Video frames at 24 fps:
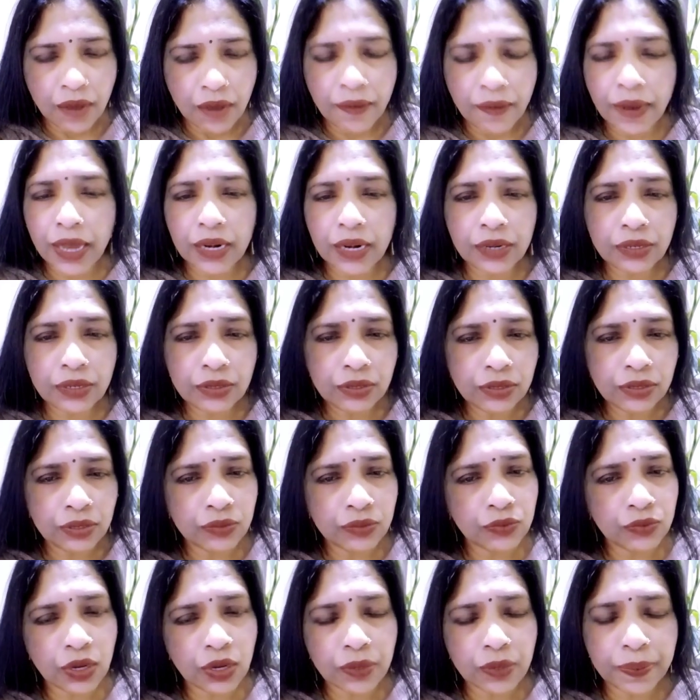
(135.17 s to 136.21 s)
వాళ్ళను
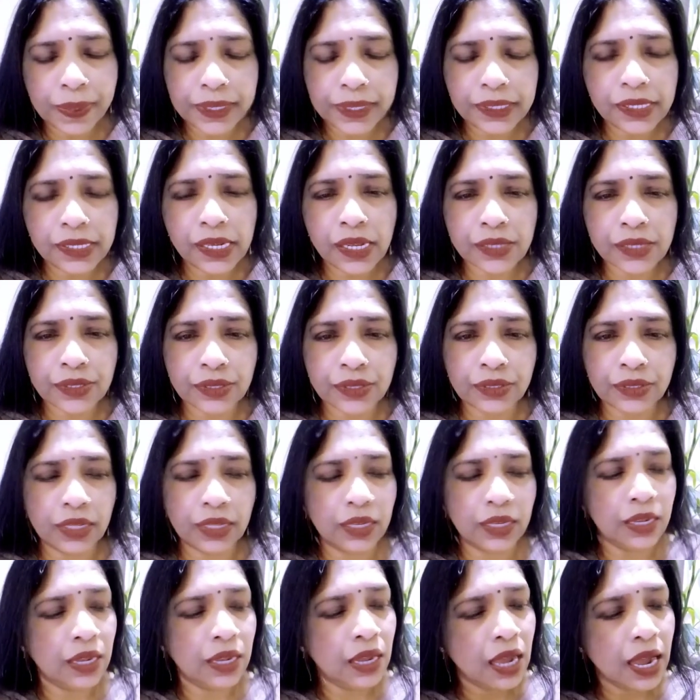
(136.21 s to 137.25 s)
నువ్వు ఒక పని చేయాల్సి ఉంది
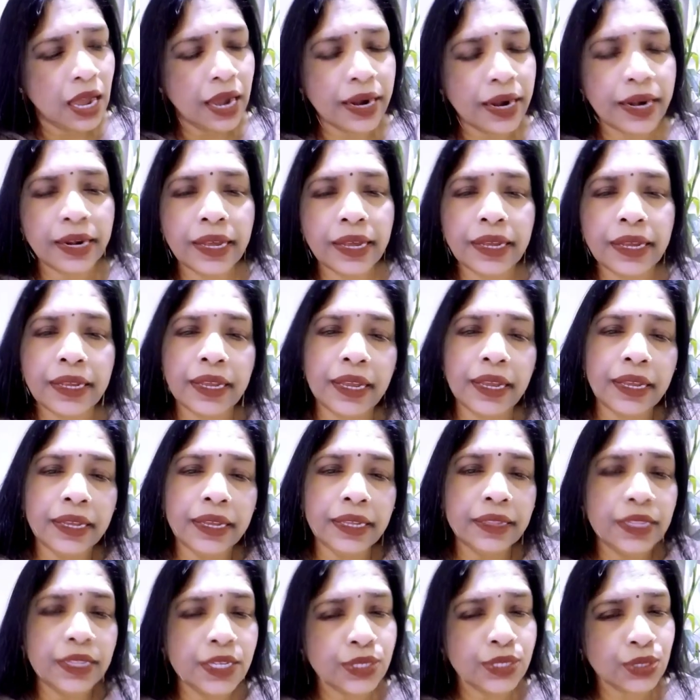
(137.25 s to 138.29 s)
అక్కడ
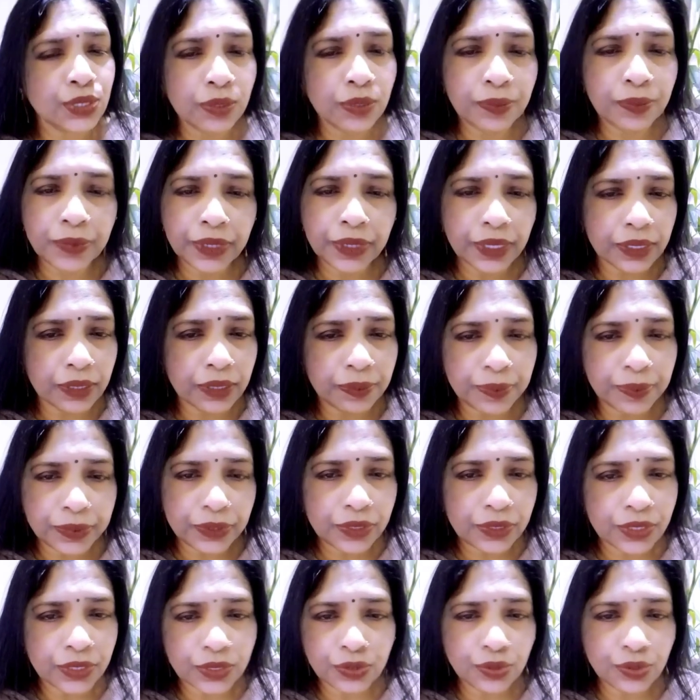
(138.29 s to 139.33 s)
తీసుకొని పోయేటప్పుడు
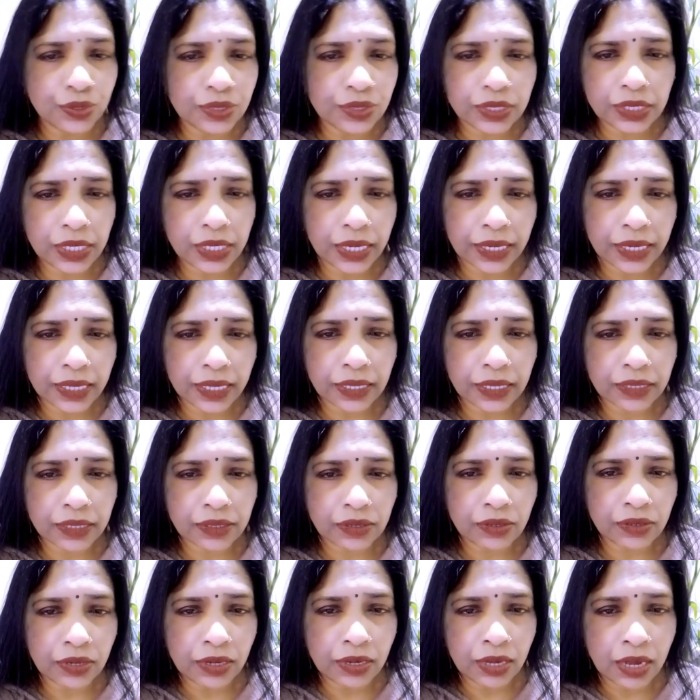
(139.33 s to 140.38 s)
నేను చూసినాడు కదా
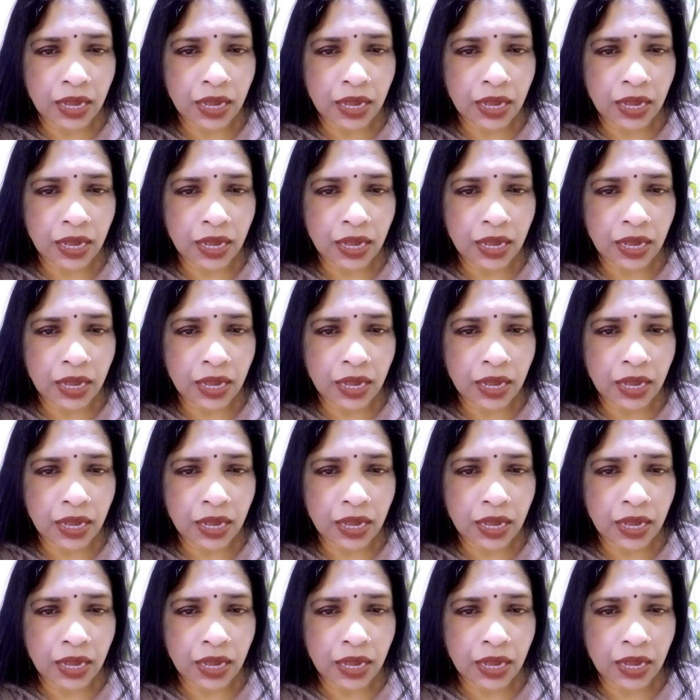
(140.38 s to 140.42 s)
అతను